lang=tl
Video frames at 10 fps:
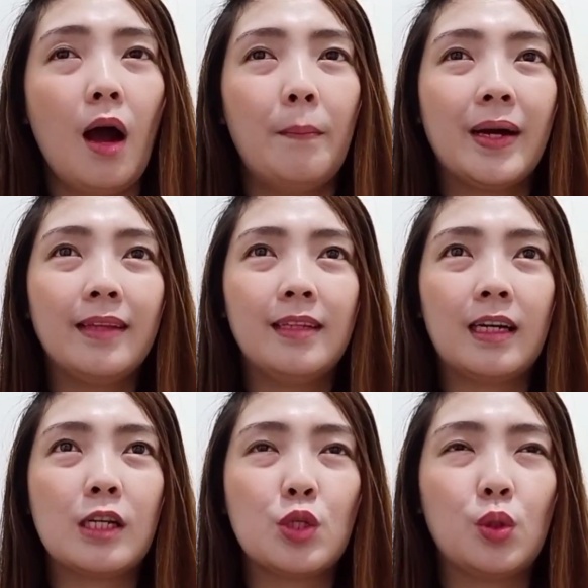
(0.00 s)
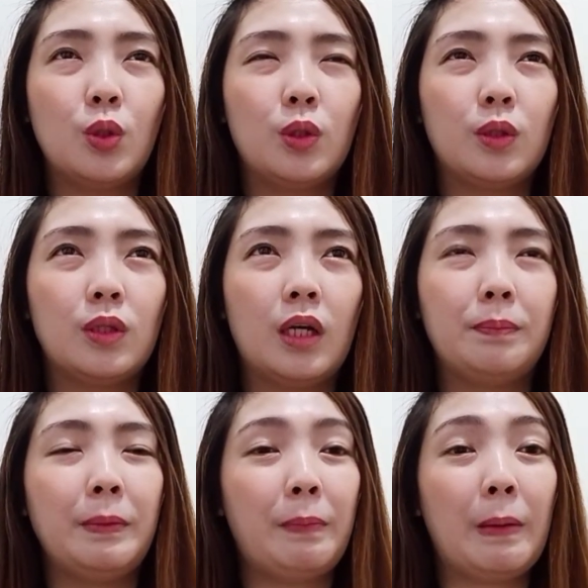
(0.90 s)
magandang result at
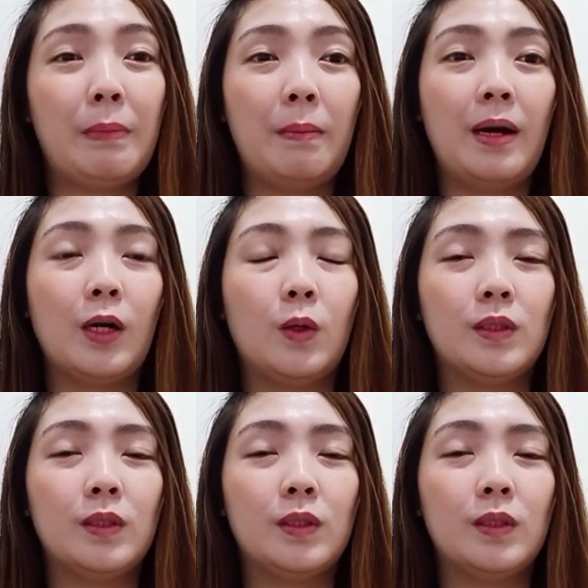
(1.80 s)
may pagbabago,